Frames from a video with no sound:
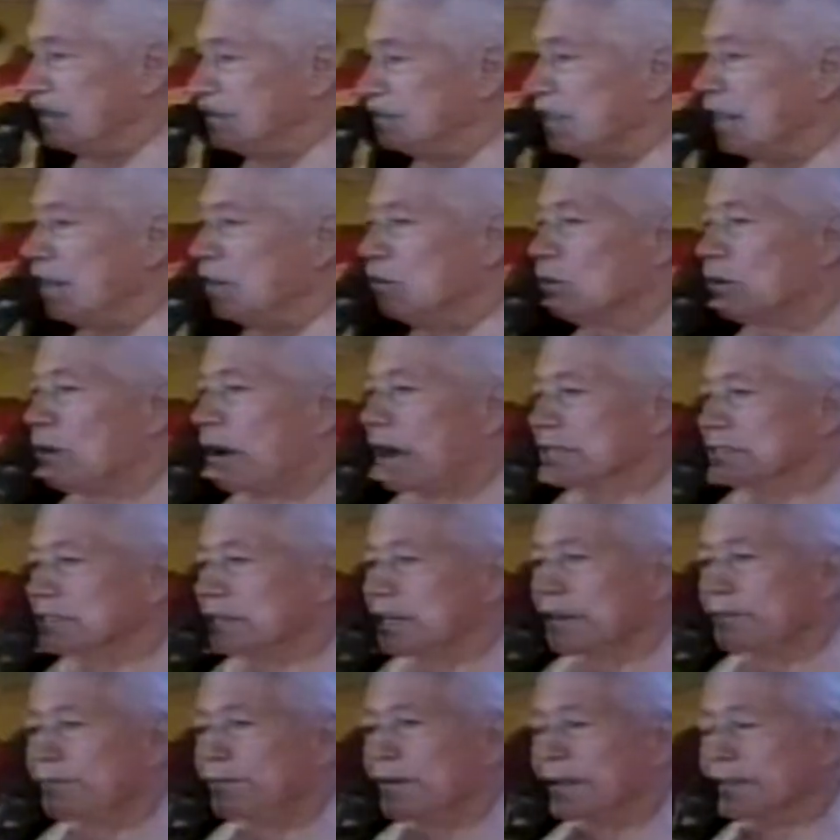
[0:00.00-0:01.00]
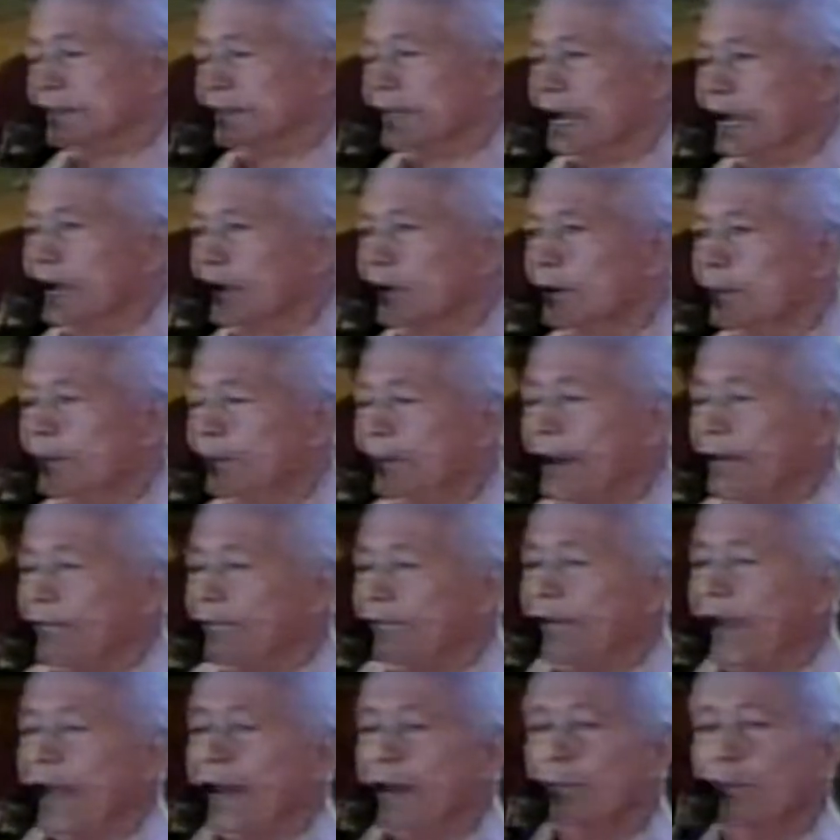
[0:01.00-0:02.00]
Você não gosta de fandango,
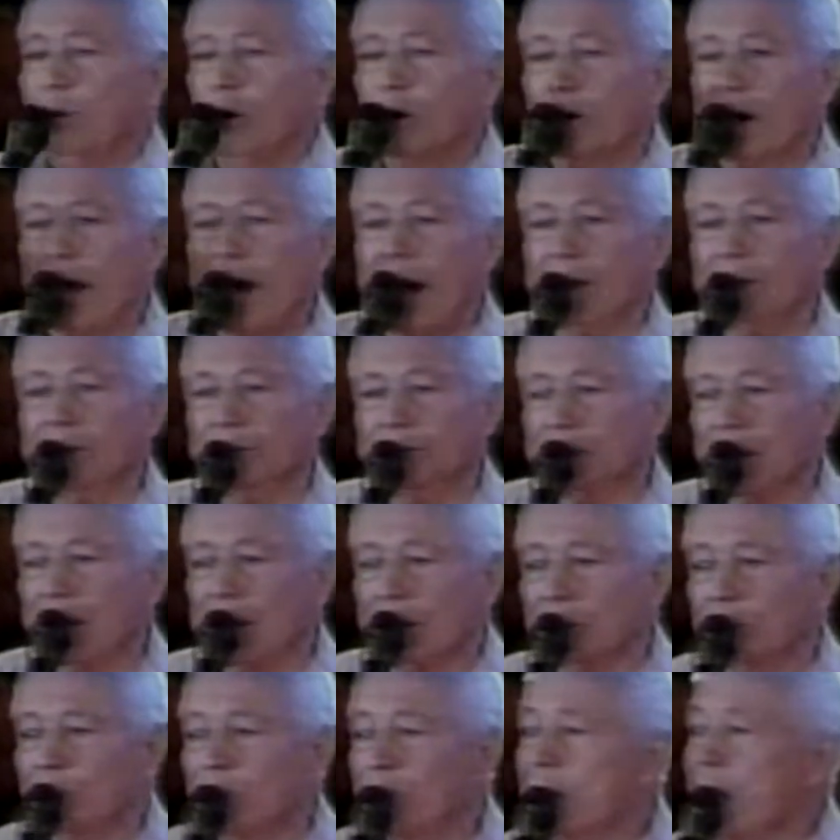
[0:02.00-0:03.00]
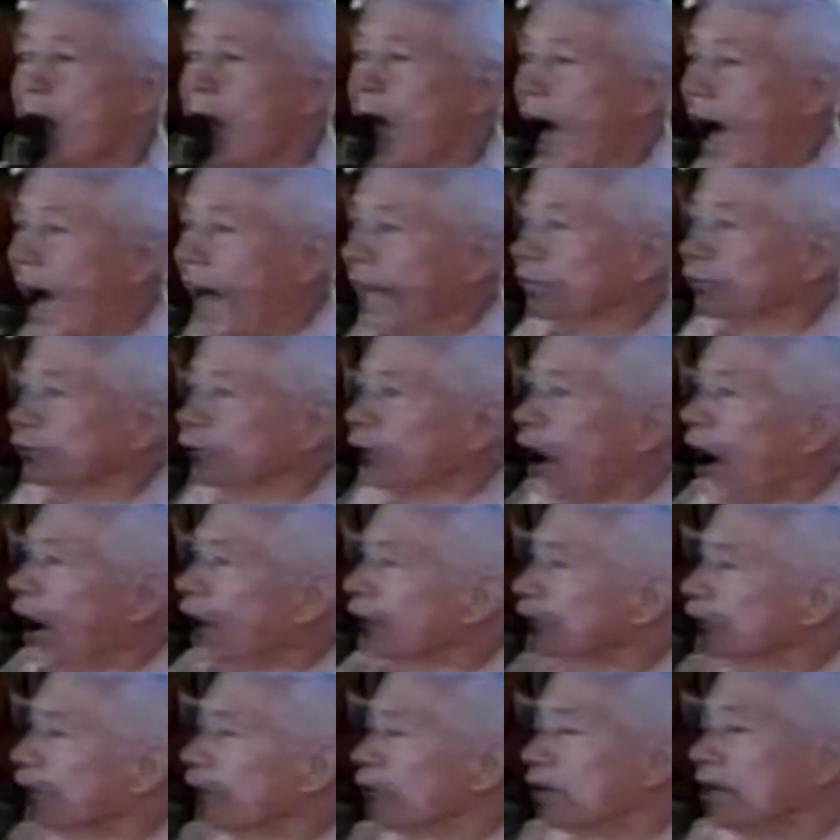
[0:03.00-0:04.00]
prefere bolero e tango,
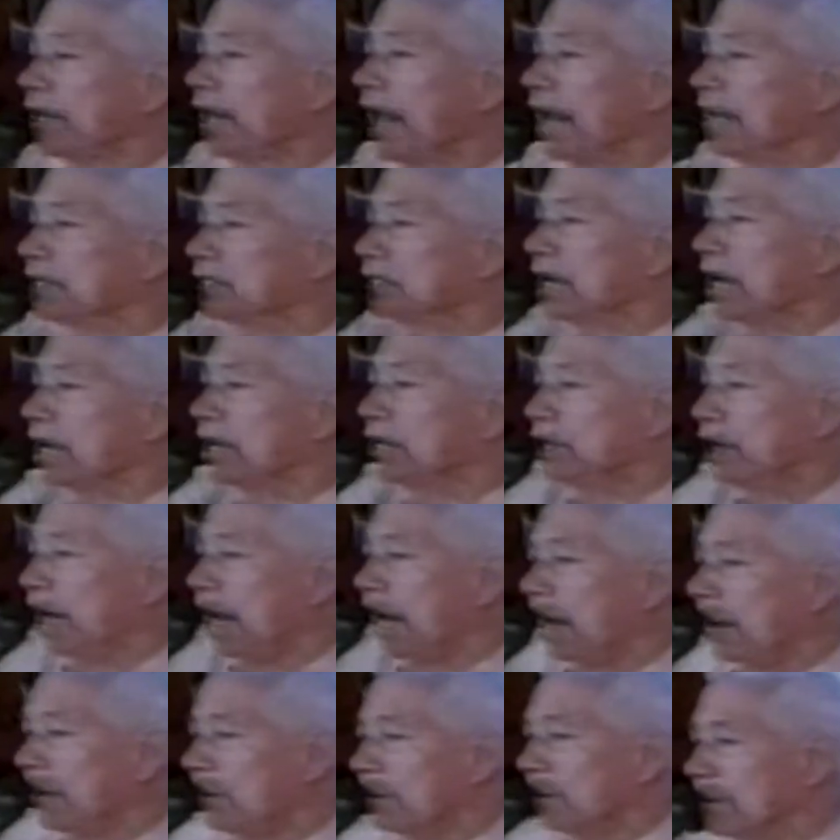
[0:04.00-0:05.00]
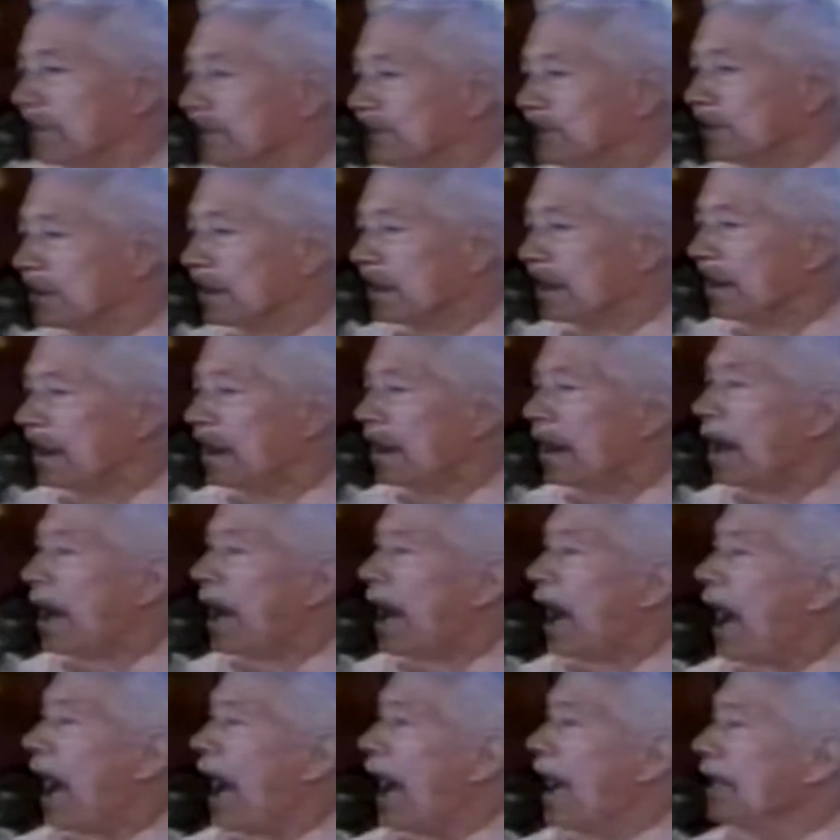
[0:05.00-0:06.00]
adota o que é estrangeiro.
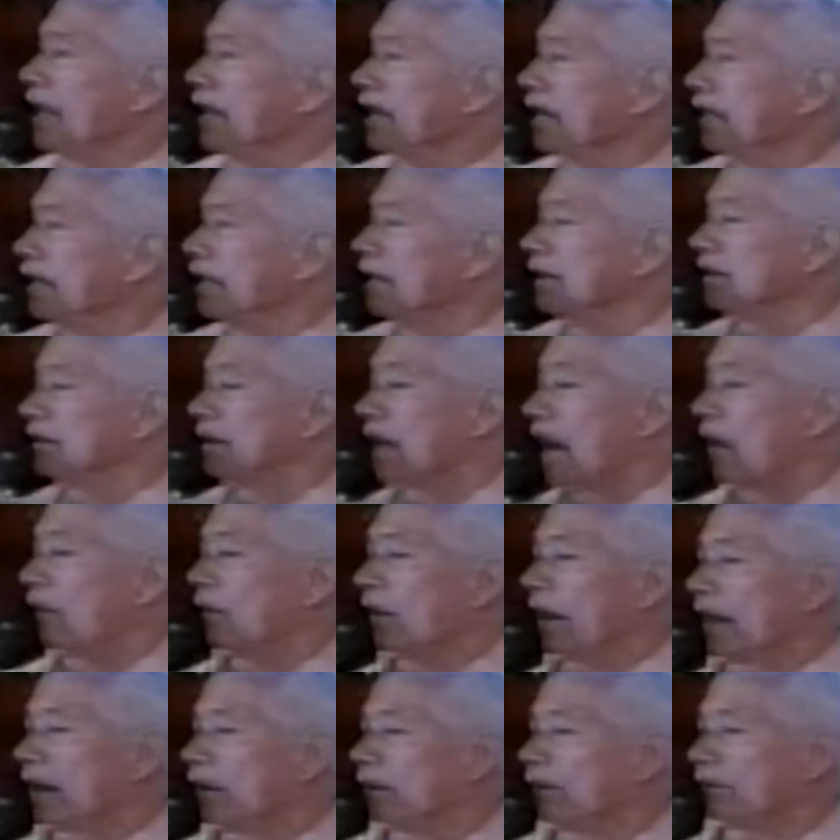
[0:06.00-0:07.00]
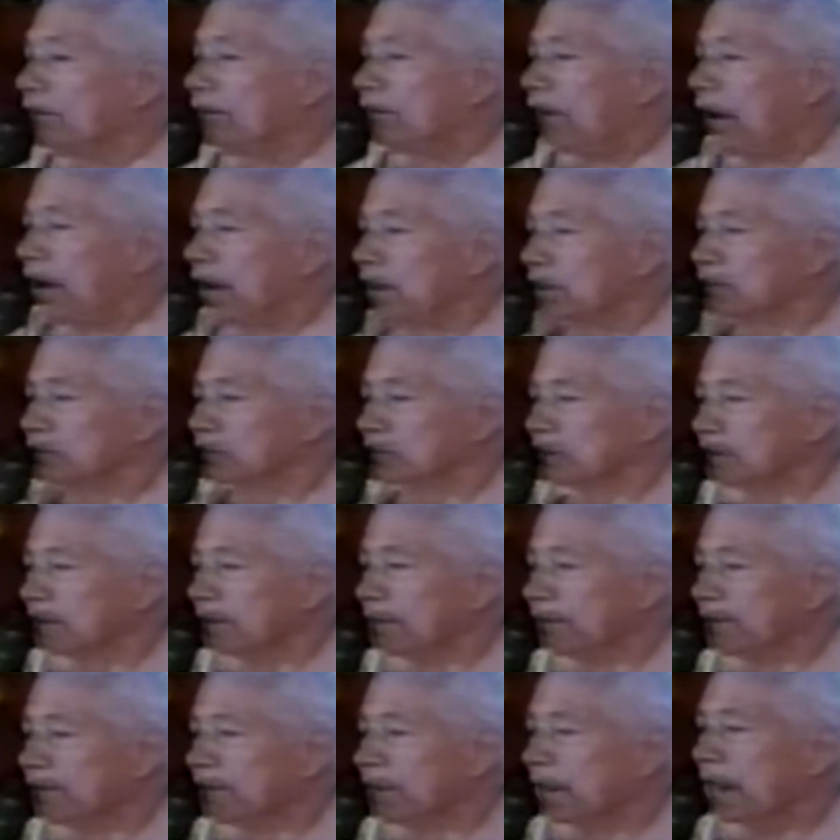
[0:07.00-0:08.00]
Aí que tal tá o erro vosso?
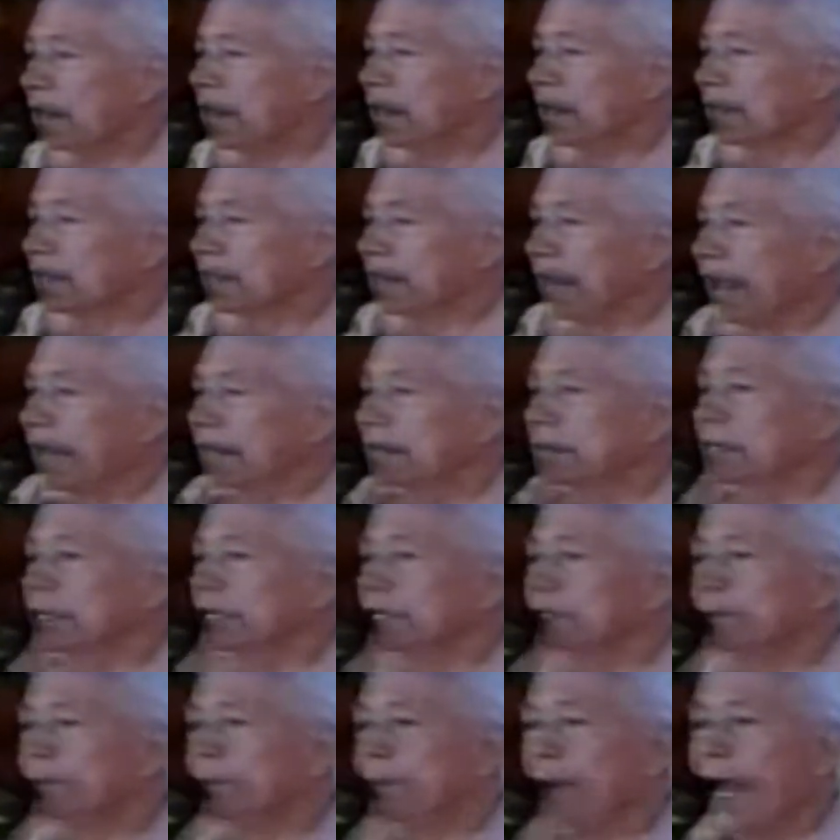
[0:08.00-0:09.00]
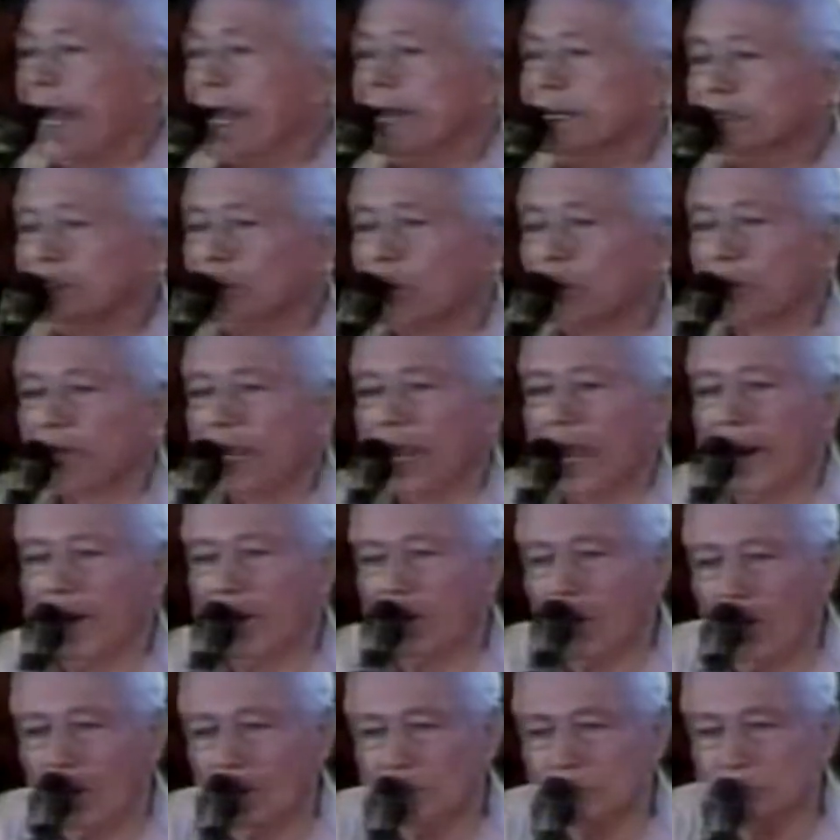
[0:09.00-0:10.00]
quem despreza o que
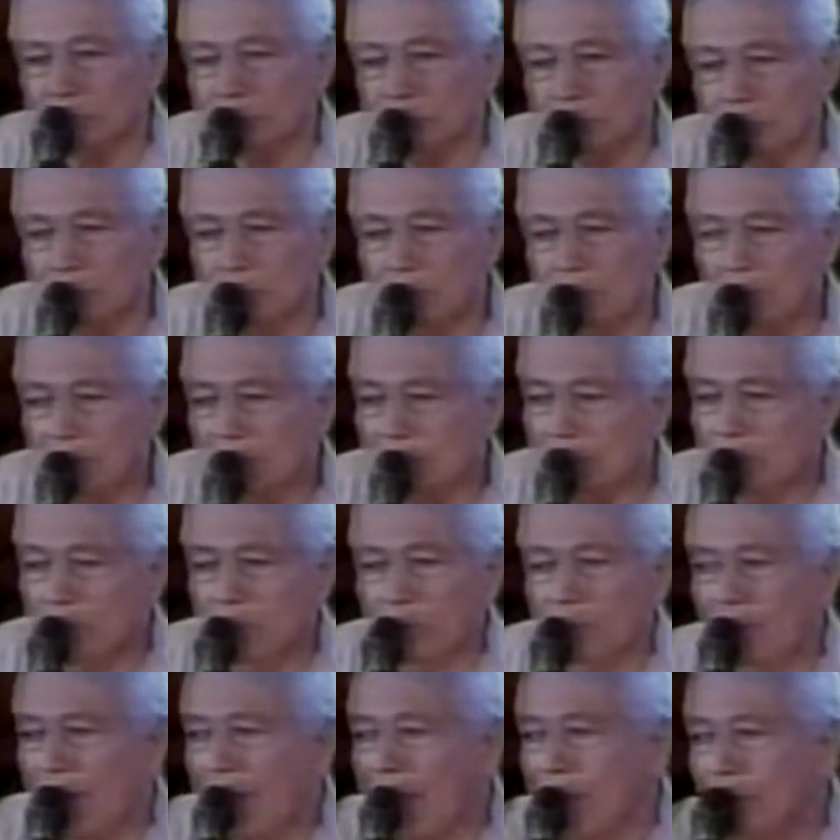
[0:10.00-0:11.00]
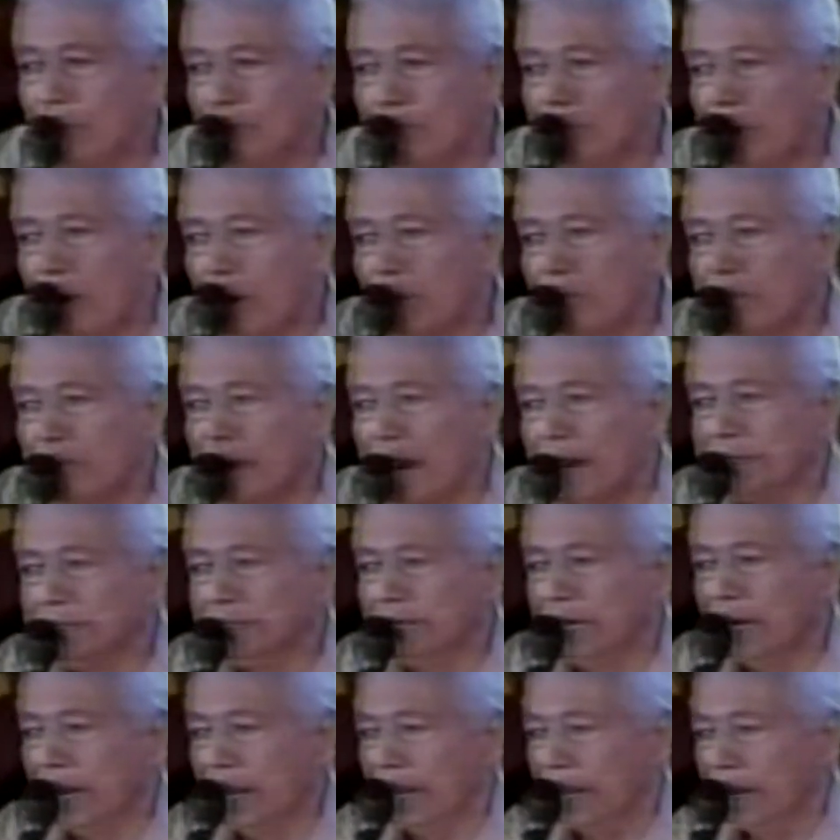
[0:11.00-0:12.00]
é nosso não é um bom
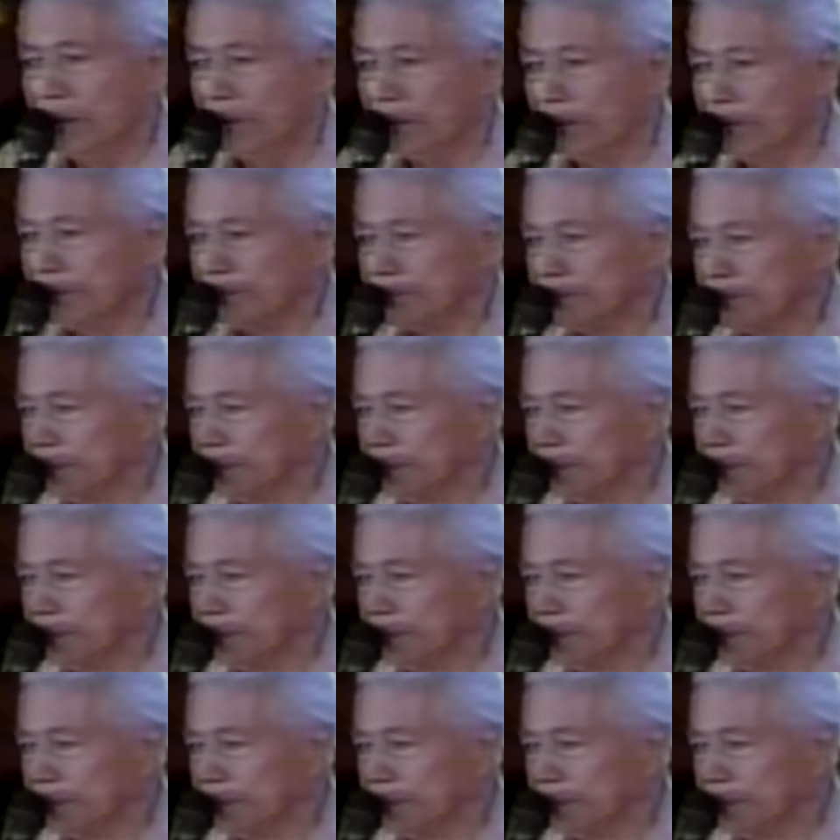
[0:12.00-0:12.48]
brasileiro.